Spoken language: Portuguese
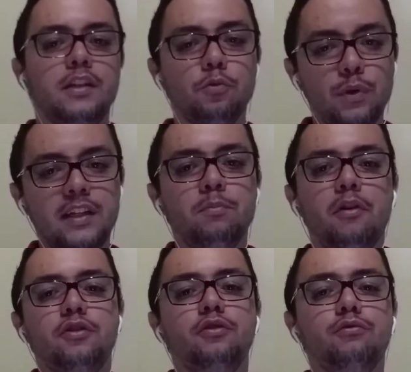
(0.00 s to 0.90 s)
e o
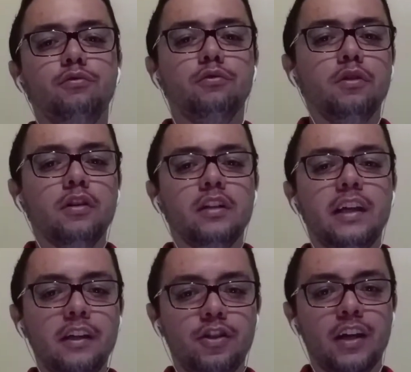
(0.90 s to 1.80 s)
principal de tudo,
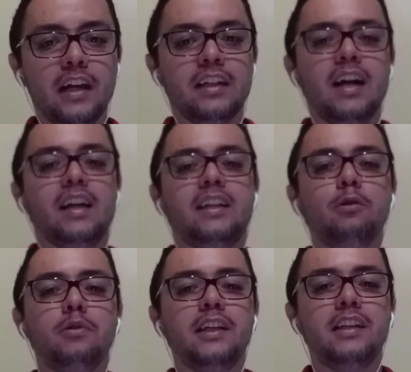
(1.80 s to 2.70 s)
que enxerga
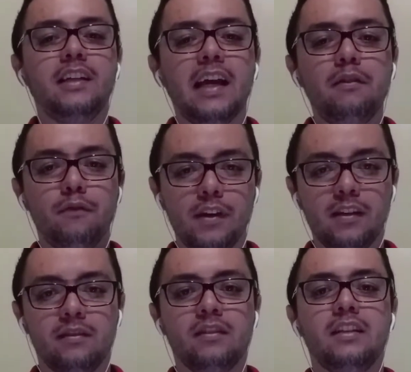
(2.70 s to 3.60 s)
aquilo que ninguém
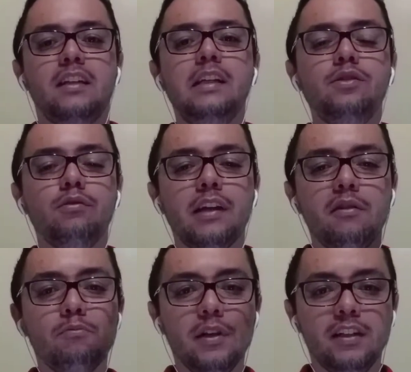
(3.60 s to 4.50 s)
vê. Isso que
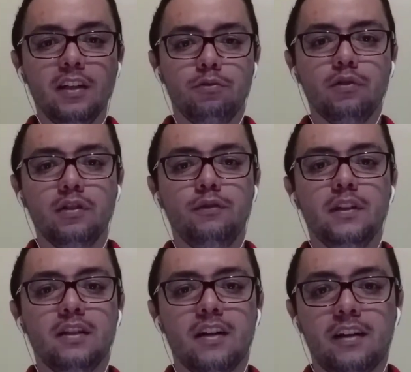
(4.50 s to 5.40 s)
é um empreendedor de
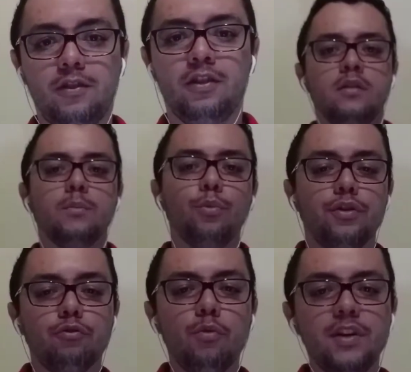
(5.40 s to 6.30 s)
verdade.
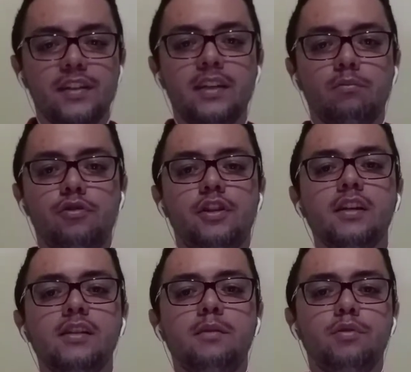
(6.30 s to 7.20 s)
Bom, e como exemplo de
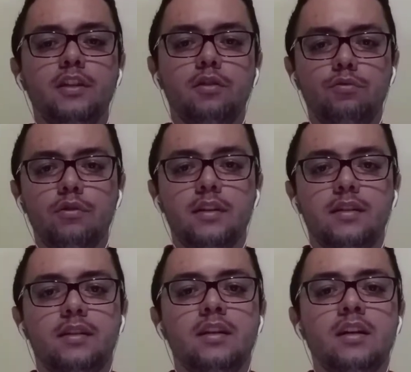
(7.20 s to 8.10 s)
grandes
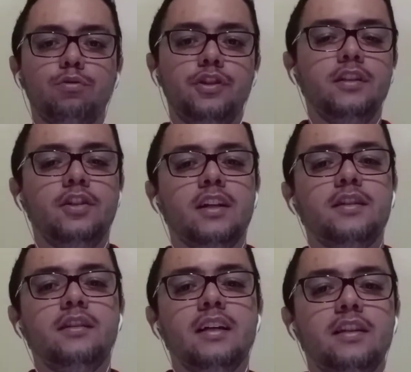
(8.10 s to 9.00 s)
empreendedores, não podia
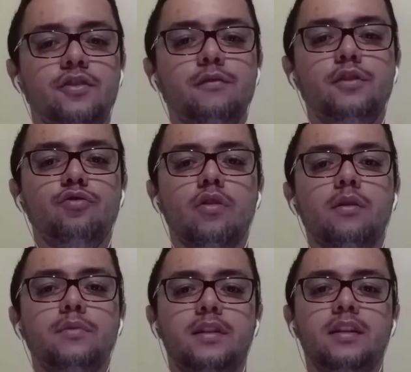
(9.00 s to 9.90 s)
deixar de citar Steve
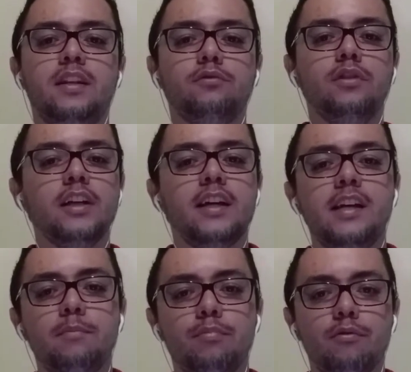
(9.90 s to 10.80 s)
Jobs, criador da
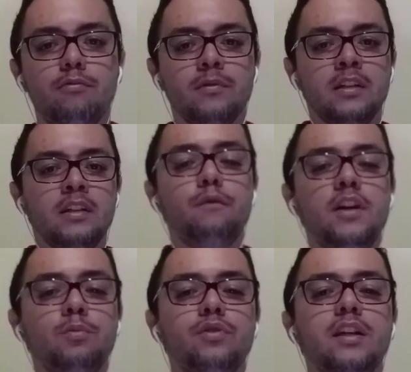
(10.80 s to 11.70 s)
Apple. Ele
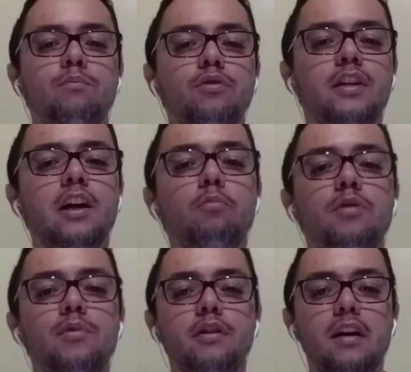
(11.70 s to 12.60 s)
foi responsável por criar o
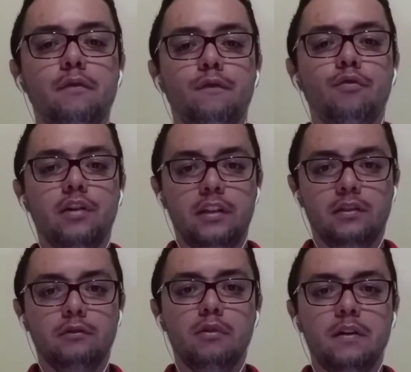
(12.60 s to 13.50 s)
primeiro
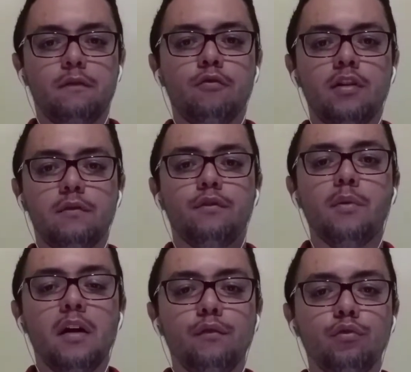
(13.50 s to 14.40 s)
iPhone. O iPhone
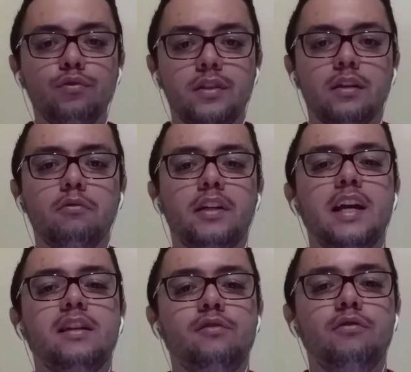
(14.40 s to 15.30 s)
foi uma revolução
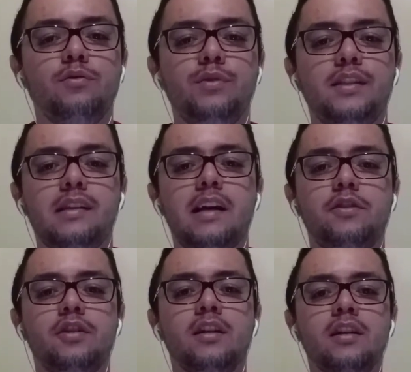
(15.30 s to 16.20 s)
criada em
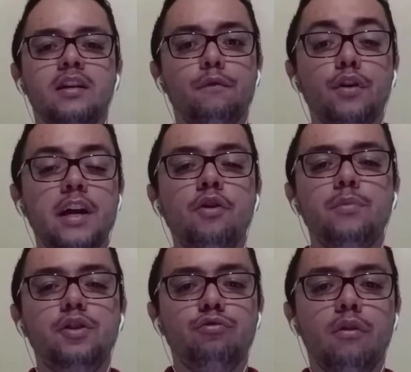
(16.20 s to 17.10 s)
2007 e foi
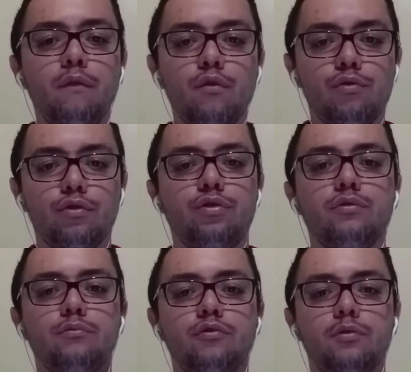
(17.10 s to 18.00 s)
realmente um
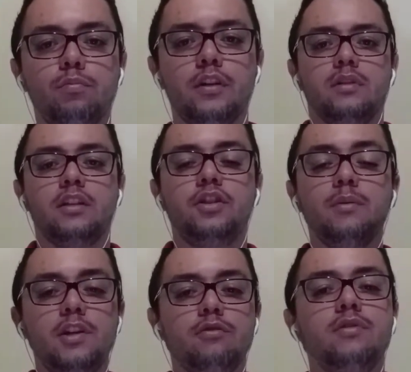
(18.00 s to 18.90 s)
alvoroço no mundo.
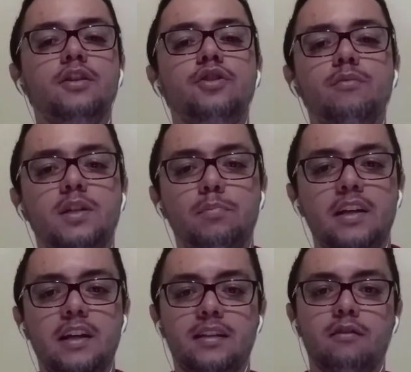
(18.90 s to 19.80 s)
Antigamente não se tinha uma
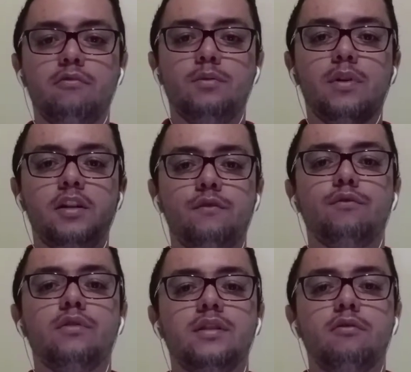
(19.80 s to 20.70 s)
experiência com
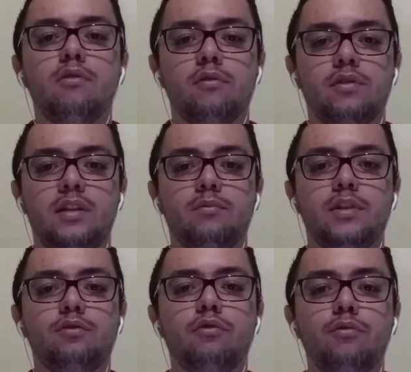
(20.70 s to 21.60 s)
smartphones igual nós
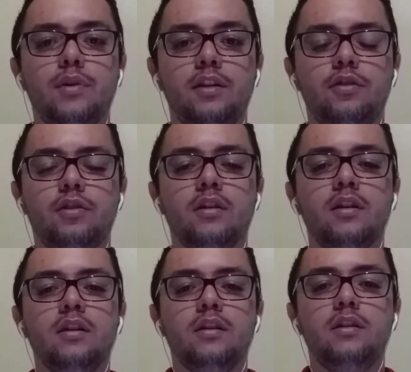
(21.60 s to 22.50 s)
temos atualmente.
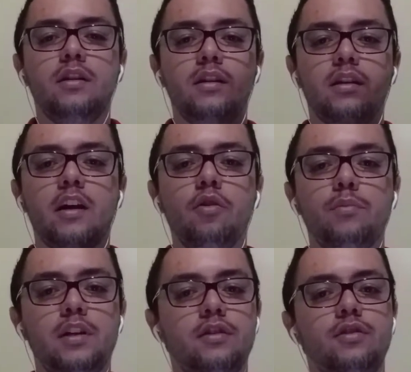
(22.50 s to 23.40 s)
E
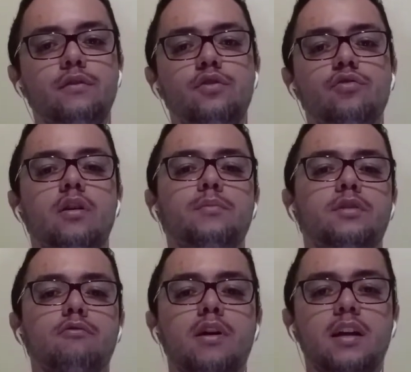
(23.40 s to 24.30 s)
realmente Steve
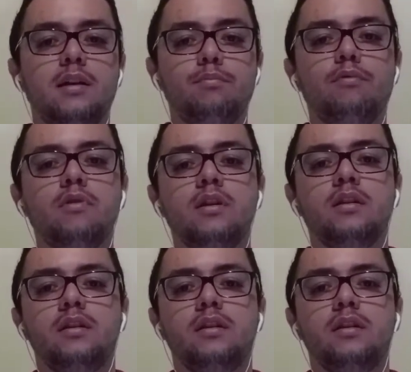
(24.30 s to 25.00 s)
Jobs com a Apple